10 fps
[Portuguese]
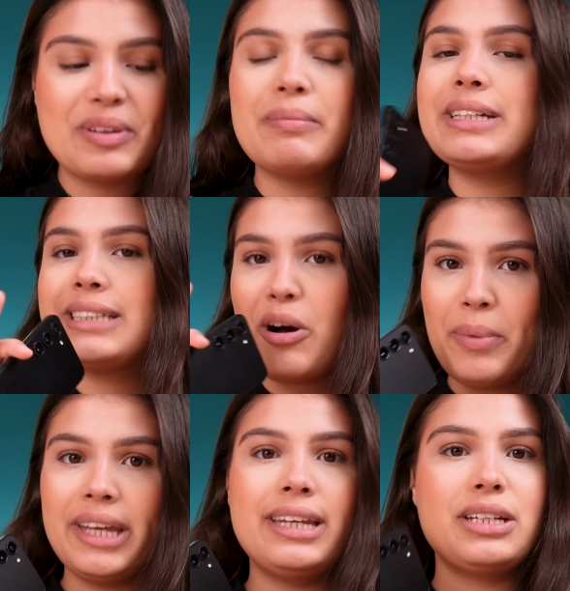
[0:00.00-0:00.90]
Mas
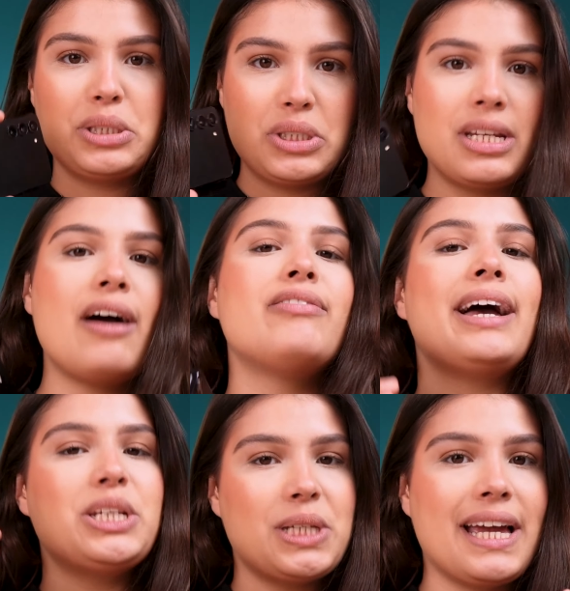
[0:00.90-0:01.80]
calma aí, que a gente já
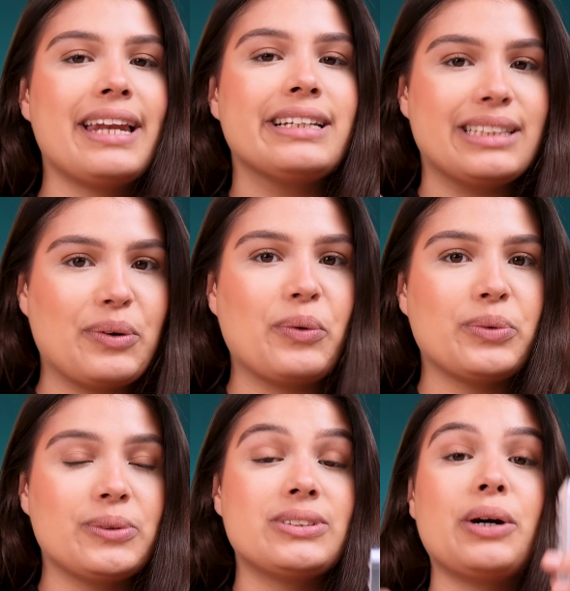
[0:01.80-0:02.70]
vai chegar nessa
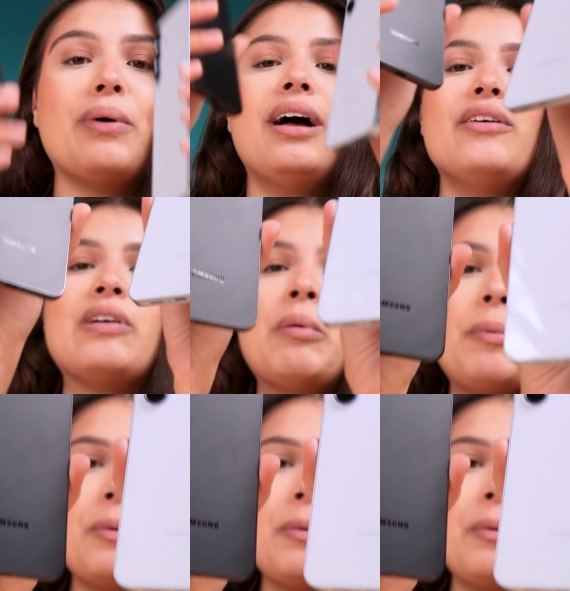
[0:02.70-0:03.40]
conclusão. Vamos